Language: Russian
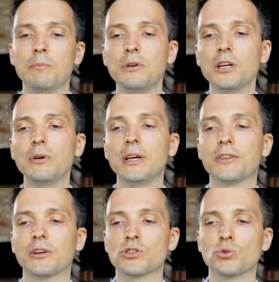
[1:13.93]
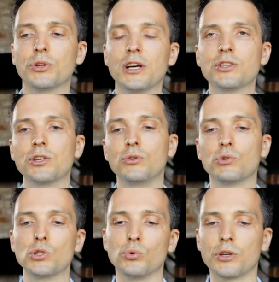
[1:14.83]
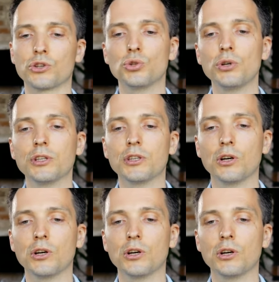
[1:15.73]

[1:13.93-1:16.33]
Первое – это консультации и услуги. Что это